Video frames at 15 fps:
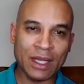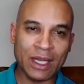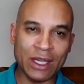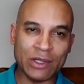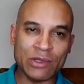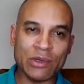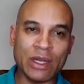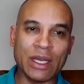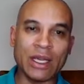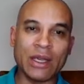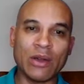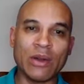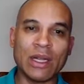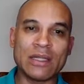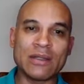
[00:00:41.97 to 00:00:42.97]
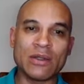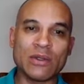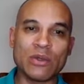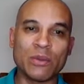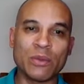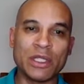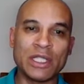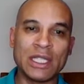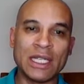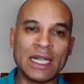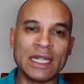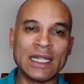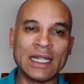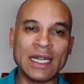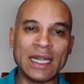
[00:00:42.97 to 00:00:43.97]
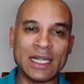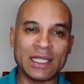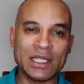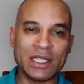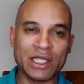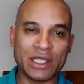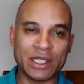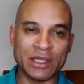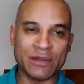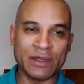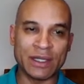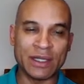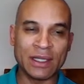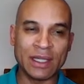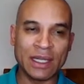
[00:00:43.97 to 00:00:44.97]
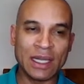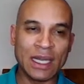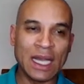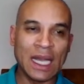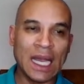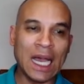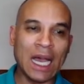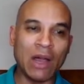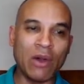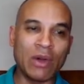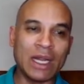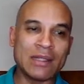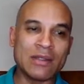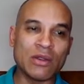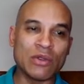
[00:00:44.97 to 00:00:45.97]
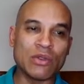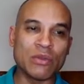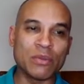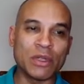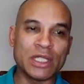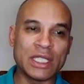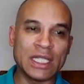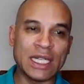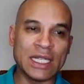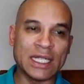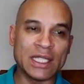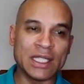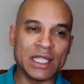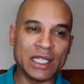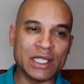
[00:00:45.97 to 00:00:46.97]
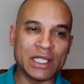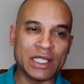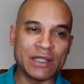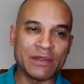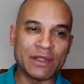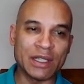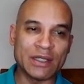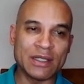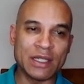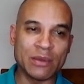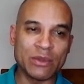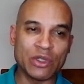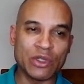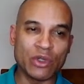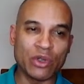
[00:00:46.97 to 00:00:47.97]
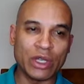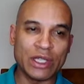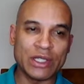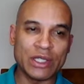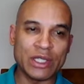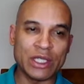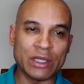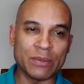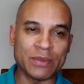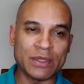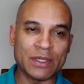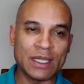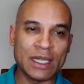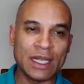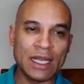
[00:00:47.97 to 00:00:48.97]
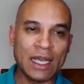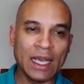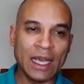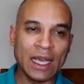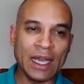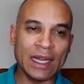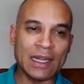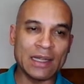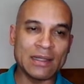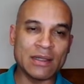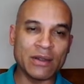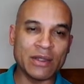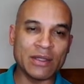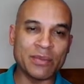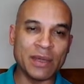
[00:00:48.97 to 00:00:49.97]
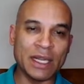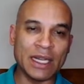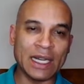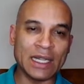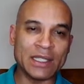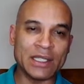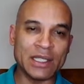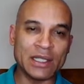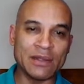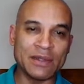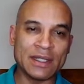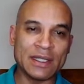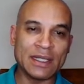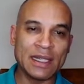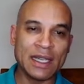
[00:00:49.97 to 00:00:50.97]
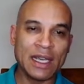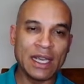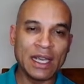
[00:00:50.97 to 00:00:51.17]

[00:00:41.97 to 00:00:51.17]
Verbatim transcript: Isso aí que é a oração subordinada adjetiva. A oração subordinada adjetiva nós temos de dois tipos. Elas são explicativas,